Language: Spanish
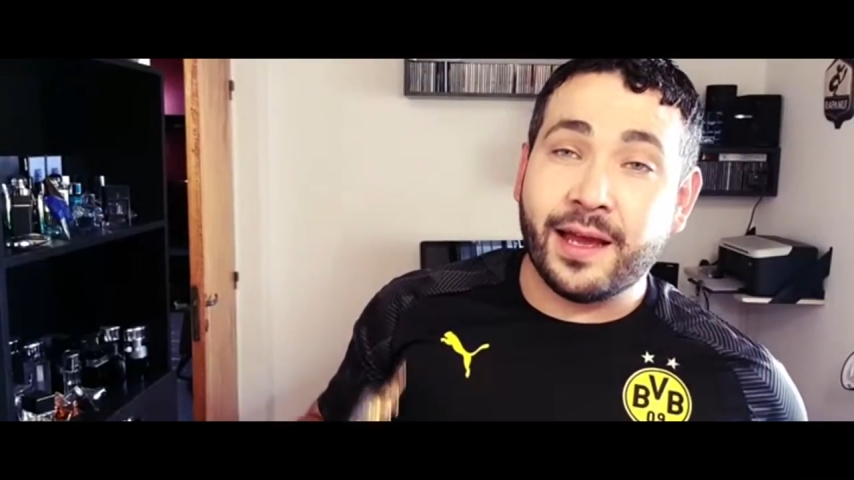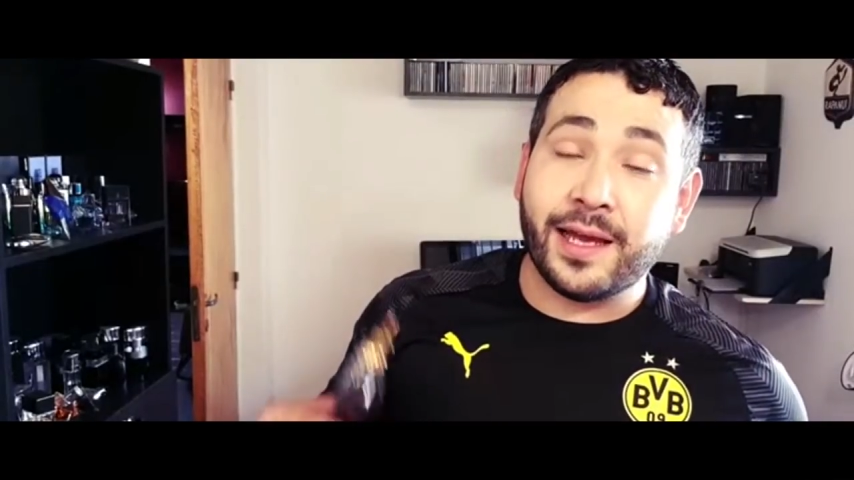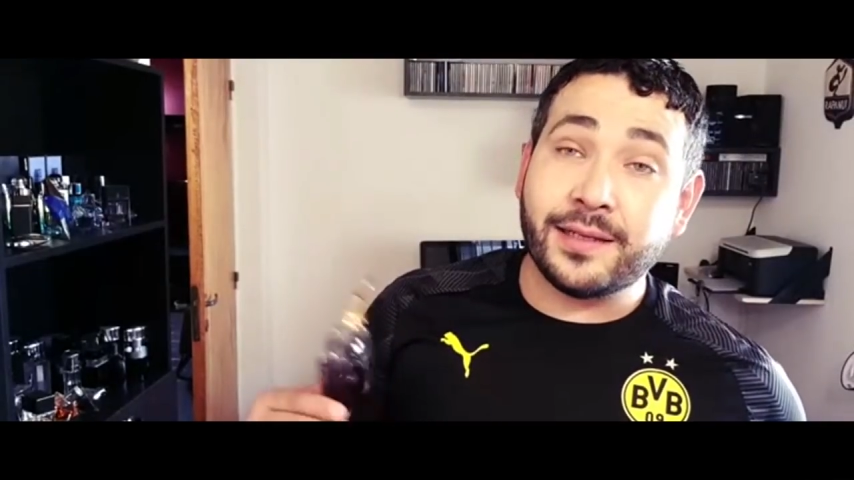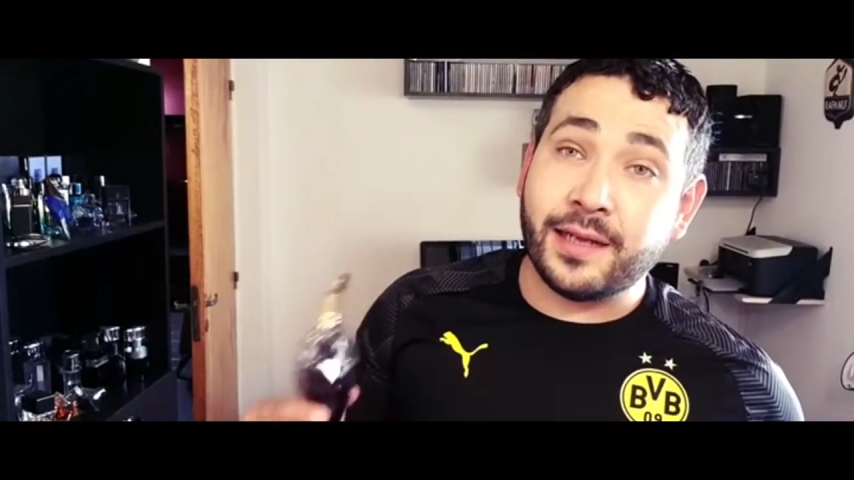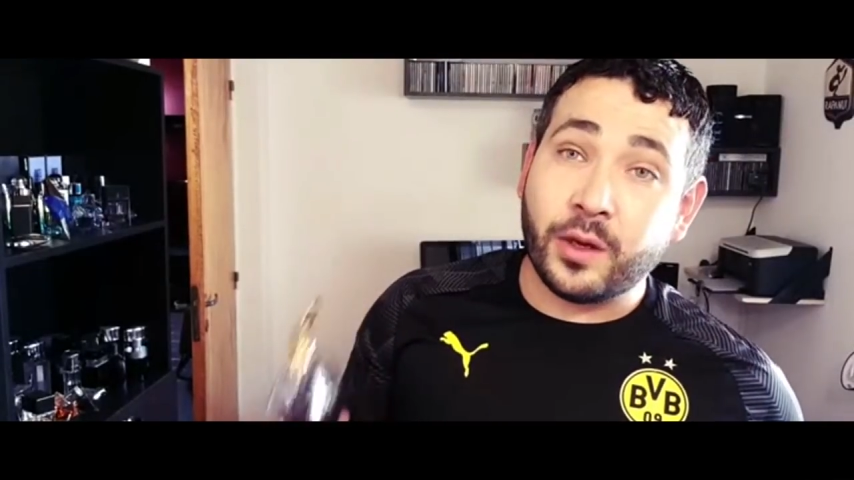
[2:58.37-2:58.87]

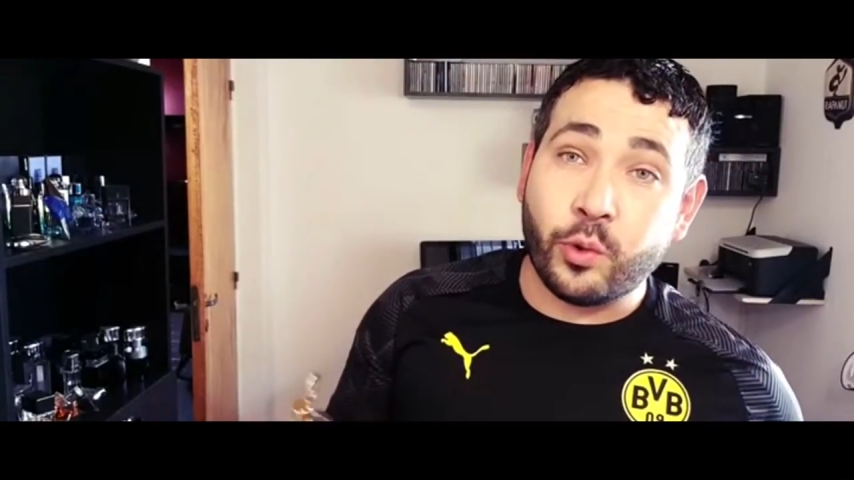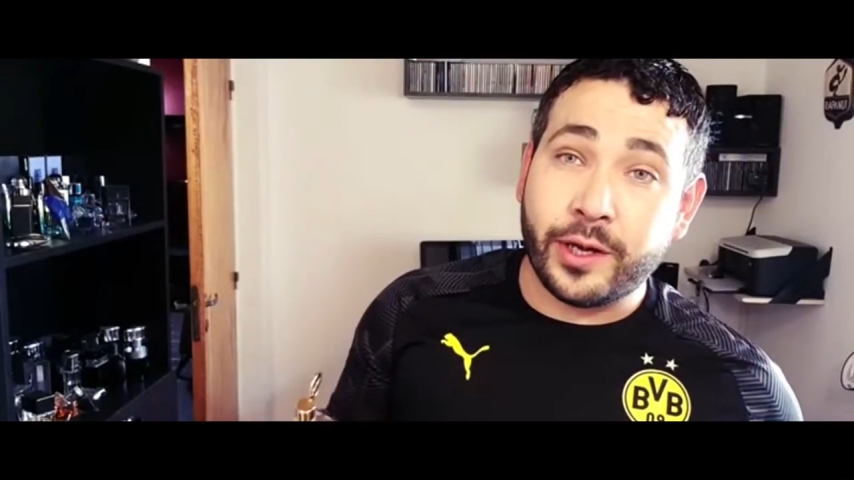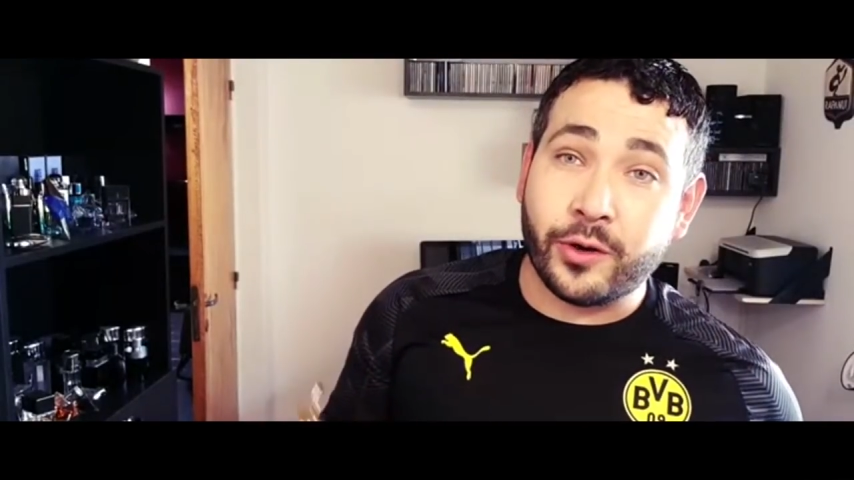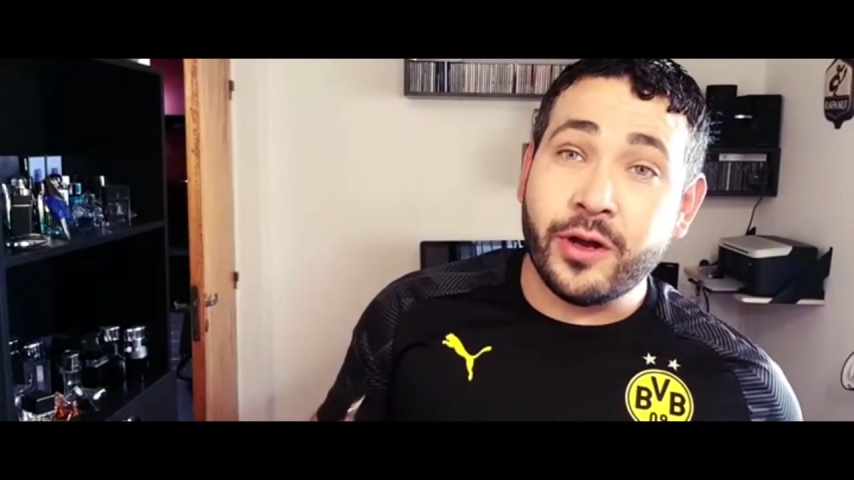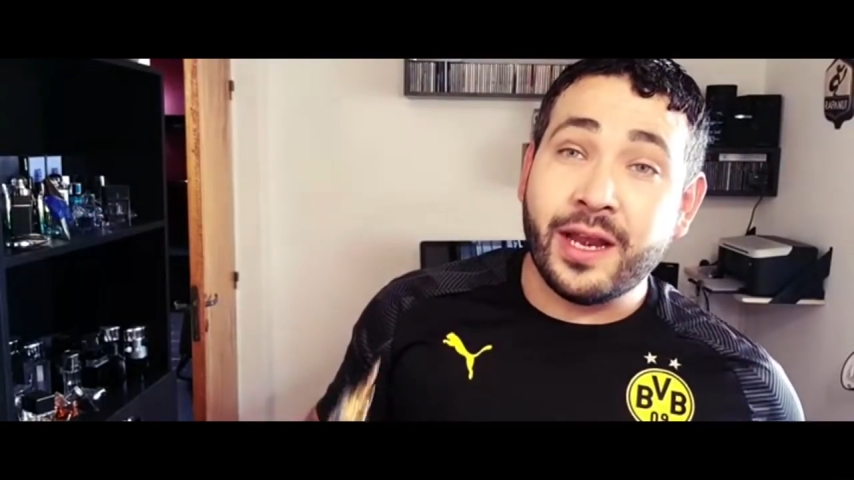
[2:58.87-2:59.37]
es el
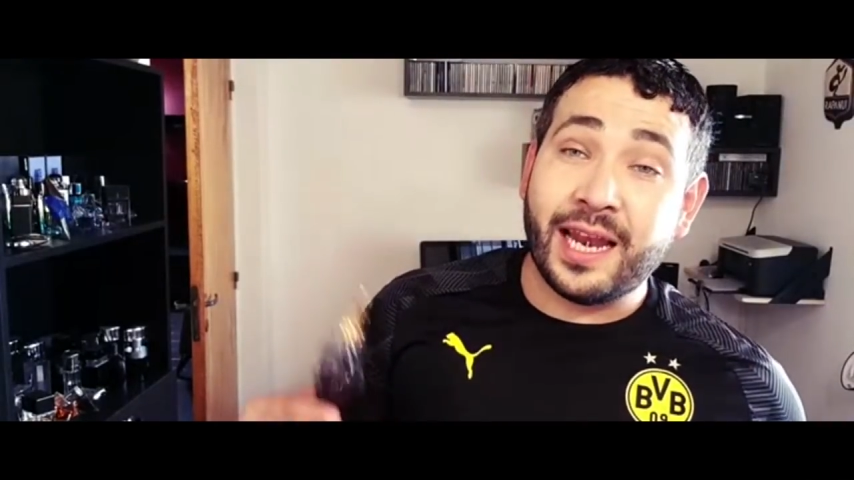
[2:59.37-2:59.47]
cuero,